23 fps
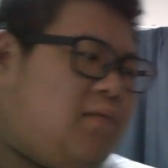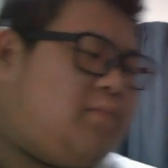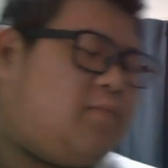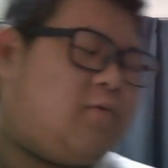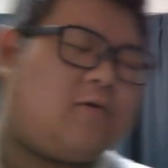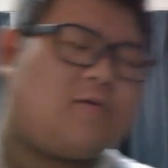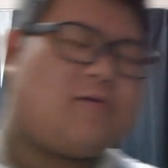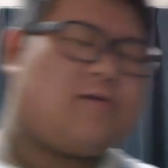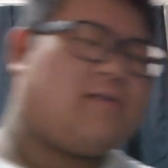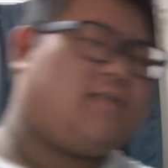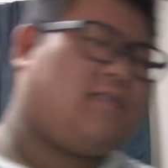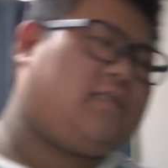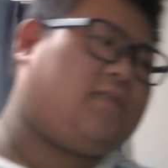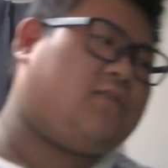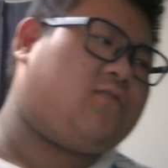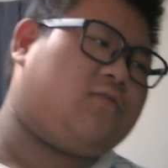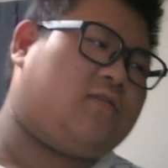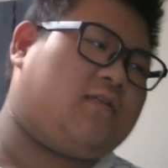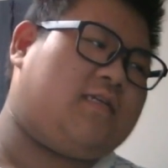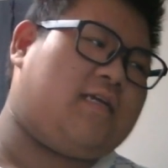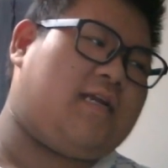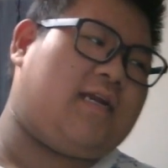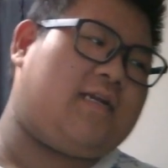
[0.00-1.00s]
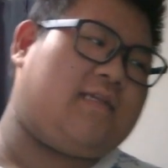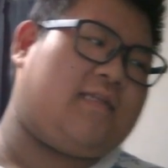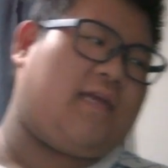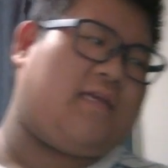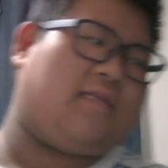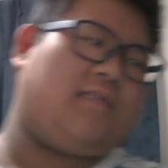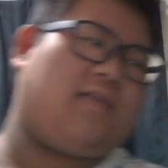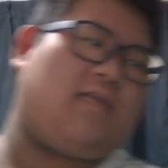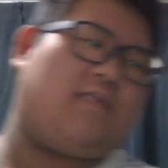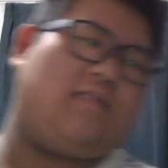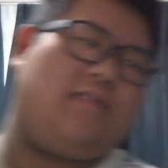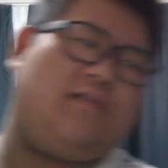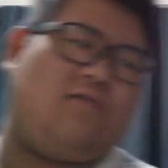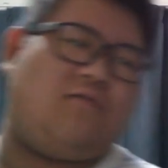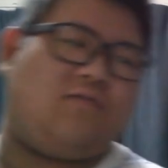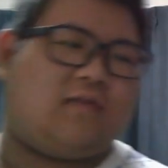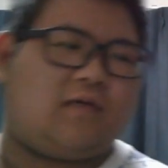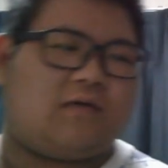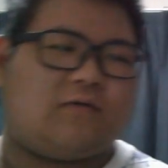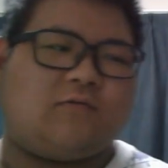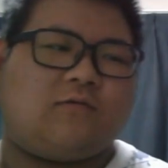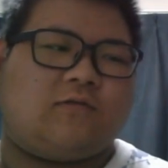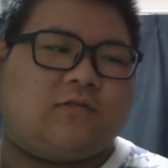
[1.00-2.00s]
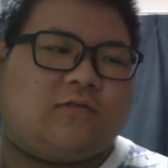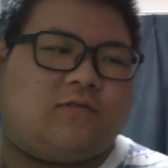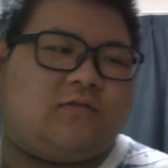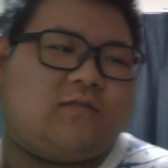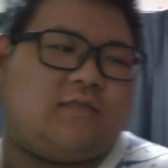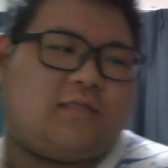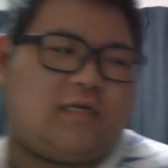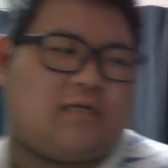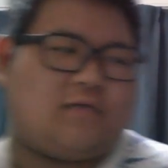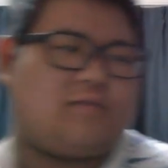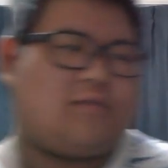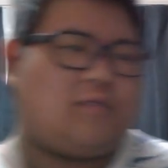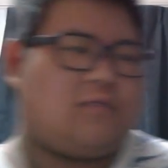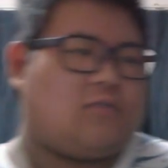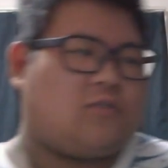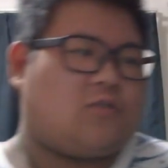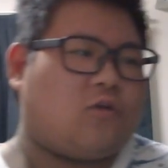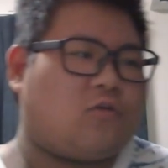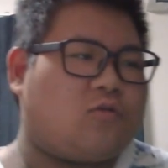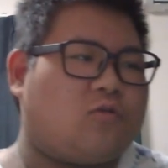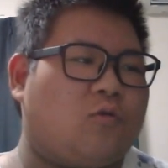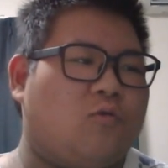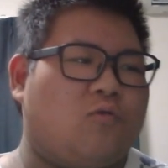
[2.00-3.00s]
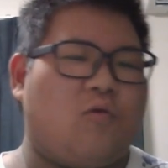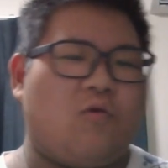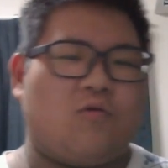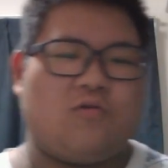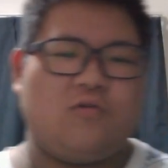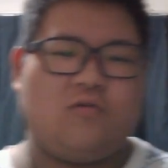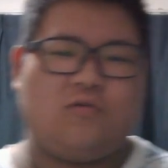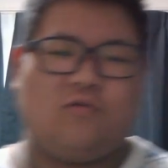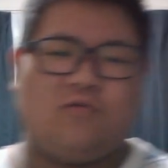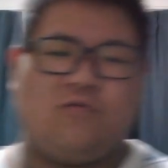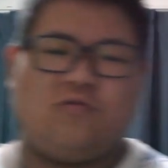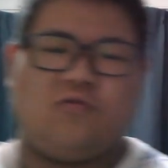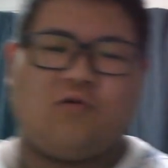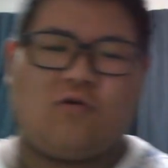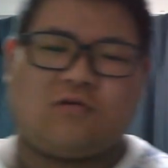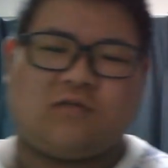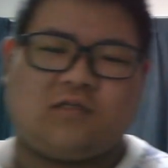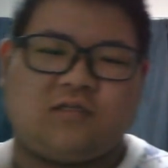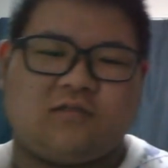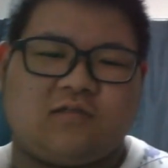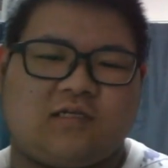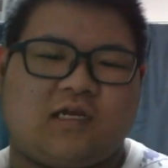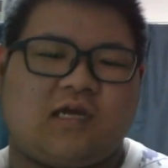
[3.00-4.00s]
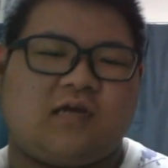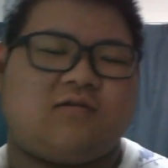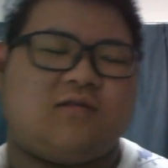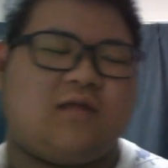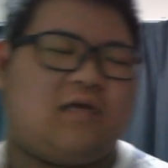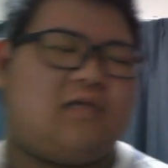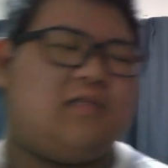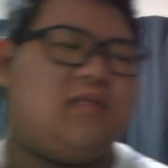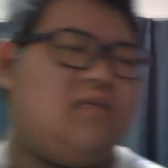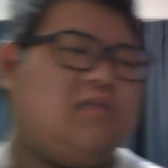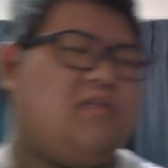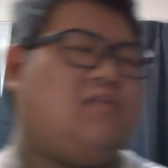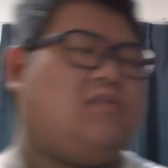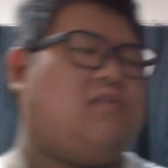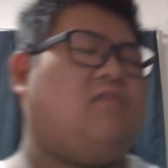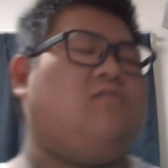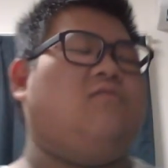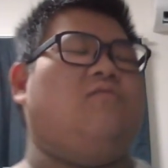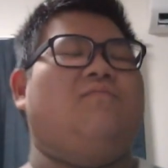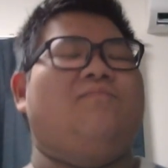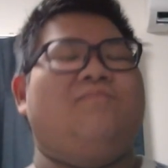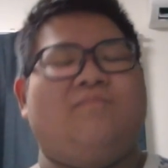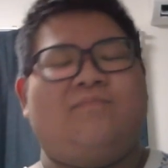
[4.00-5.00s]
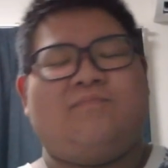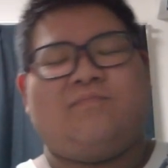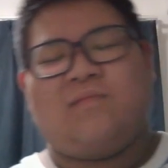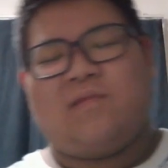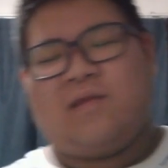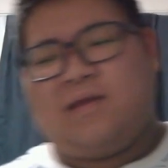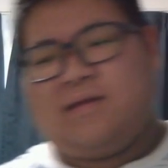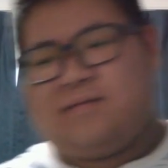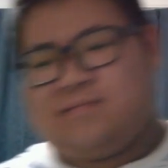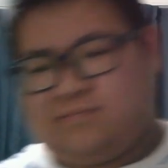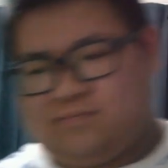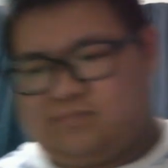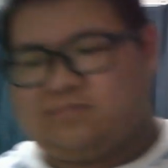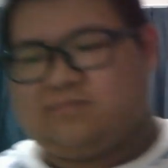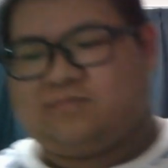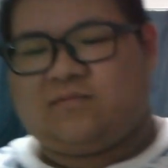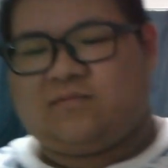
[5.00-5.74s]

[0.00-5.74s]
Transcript: 僕はじっとしてられないんだっていろんなことするんじゃなくて、ちょっと動く、動き続けるだけでいいっていう。うん。